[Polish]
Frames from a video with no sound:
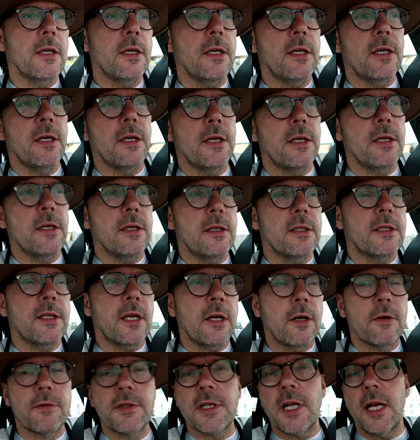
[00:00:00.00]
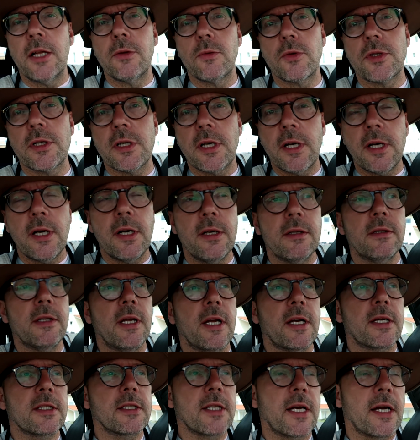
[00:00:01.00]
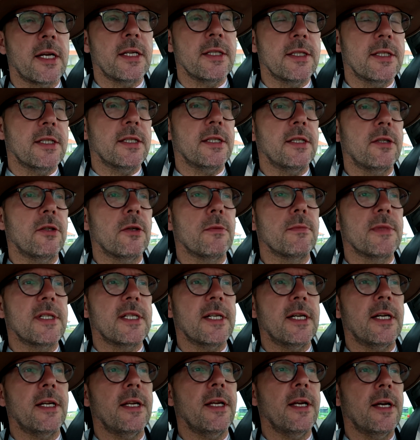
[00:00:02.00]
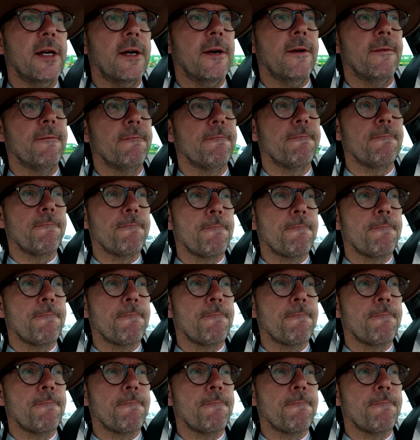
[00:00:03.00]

I z tego względu, że teraz kręcę tą serię